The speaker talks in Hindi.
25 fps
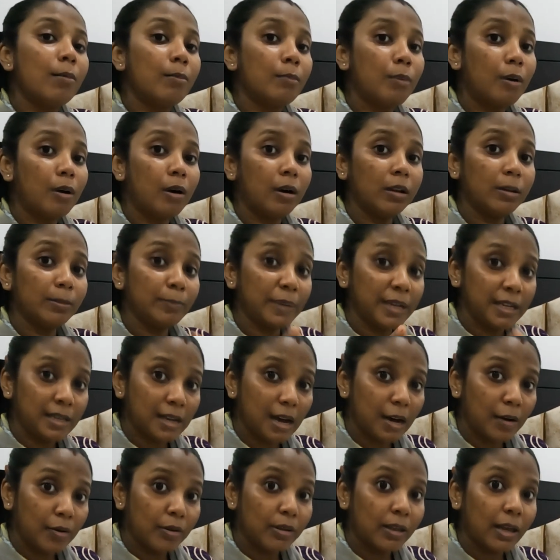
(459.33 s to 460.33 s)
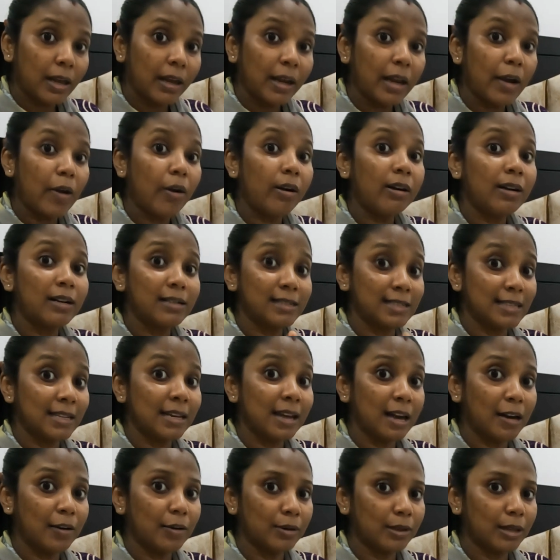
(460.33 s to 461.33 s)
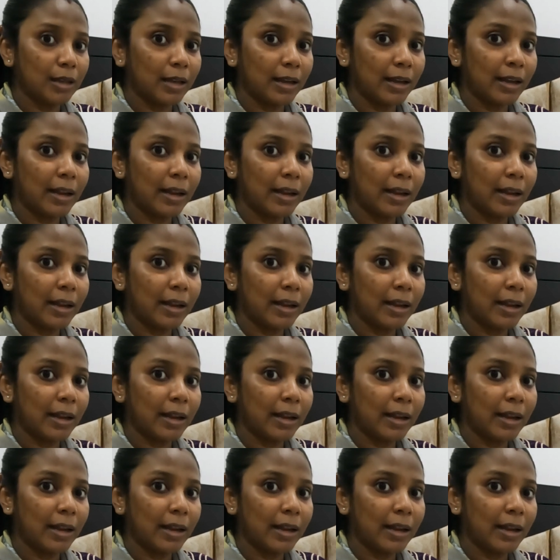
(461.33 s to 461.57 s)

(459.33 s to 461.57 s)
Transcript: बहुत मीठा होता है और रसीला होता